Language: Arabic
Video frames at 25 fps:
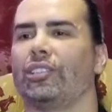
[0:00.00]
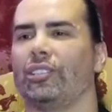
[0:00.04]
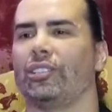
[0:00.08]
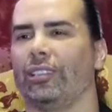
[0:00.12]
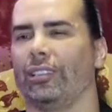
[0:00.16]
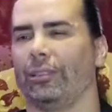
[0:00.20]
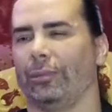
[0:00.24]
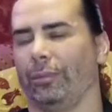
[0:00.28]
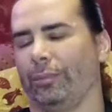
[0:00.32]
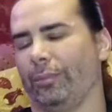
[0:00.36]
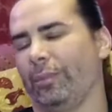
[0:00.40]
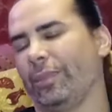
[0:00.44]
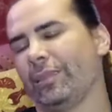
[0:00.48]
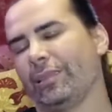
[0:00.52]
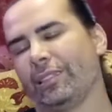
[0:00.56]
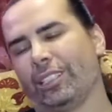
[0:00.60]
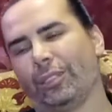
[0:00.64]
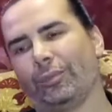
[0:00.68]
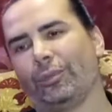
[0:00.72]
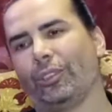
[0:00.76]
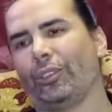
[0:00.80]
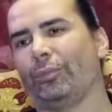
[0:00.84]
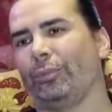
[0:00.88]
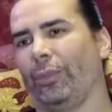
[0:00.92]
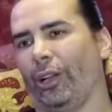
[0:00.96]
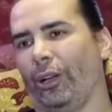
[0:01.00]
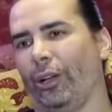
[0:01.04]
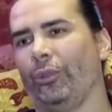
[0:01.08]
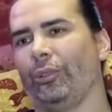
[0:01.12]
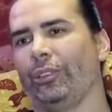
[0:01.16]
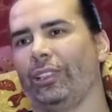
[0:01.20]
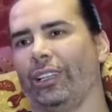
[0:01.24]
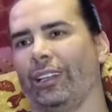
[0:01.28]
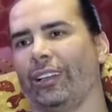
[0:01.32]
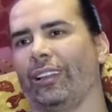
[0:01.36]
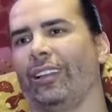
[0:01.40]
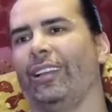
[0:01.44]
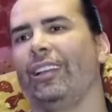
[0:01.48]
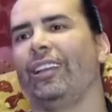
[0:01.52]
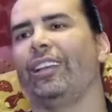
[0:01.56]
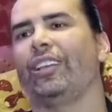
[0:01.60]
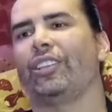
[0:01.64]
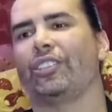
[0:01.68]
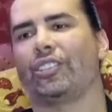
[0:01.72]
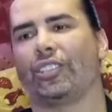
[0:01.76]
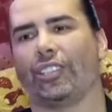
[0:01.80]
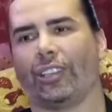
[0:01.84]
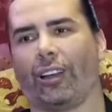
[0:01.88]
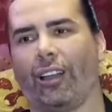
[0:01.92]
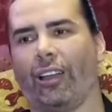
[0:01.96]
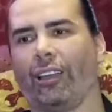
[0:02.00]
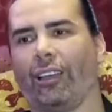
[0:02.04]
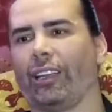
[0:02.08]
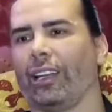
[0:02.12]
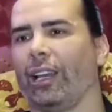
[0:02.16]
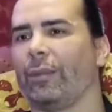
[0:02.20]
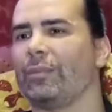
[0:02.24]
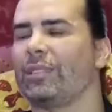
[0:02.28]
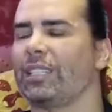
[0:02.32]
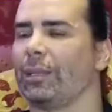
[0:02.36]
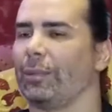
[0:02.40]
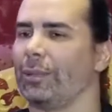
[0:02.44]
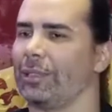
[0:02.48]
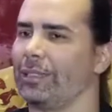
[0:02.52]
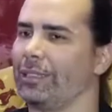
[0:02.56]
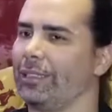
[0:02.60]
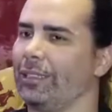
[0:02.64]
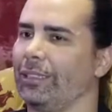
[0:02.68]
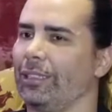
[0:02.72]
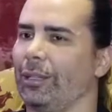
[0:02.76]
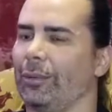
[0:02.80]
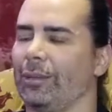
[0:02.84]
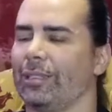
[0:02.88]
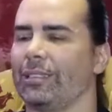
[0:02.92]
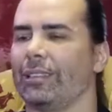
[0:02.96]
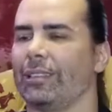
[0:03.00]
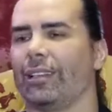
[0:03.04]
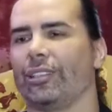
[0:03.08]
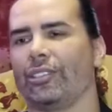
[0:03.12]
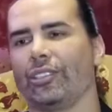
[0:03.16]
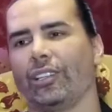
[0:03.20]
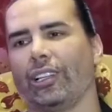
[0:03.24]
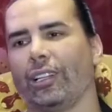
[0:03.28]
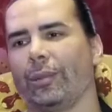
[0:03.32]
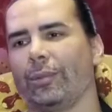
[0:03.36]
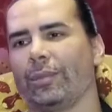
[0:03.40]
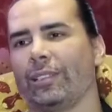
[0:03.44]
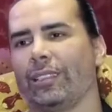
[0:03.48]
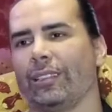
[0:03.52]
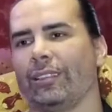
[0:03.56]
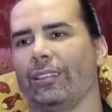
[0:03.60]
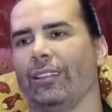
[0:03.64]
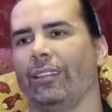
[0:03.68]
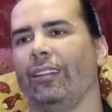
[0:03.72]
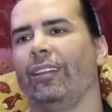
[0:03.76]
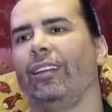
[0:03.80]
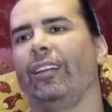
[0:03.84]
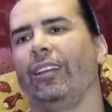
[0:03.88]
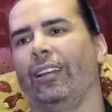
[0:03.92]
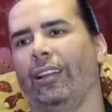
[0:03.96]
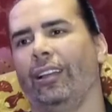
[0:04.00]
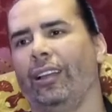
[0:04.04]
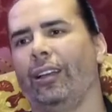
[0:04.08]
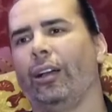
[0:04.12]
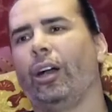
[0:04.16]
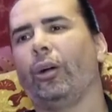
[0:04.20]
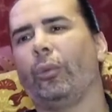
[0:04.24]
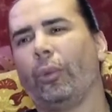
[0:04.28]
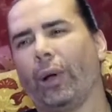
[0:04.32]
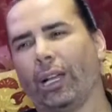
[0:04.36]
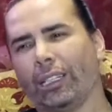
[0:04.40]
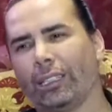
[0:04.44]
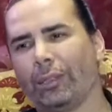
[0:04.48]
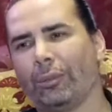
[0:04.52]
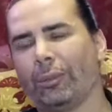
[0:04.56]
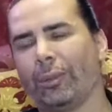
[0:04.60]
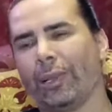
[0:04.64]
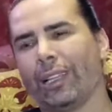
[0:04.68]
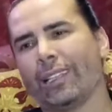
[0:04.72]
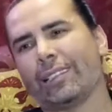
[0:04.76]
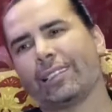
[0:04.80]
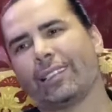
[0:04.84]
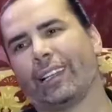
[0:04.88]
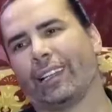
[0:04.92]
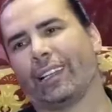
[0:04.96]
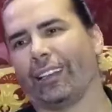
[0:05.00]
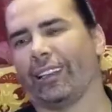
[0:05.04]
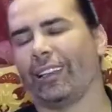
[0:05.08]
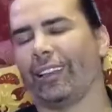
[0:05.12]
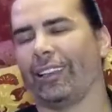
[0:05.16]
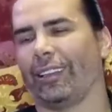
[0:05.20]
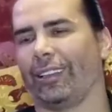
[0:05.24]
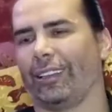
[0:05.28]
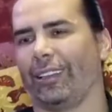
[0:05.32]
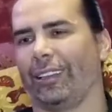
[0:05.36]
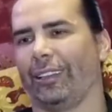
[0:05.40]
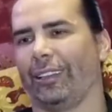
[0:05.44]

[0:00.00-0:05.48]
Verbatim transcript: شيء بس ضمن المعقول يعني شيء راقي لمسه بسيطه مثلا شغله بسيطه هو هذا بيميزني عن غيري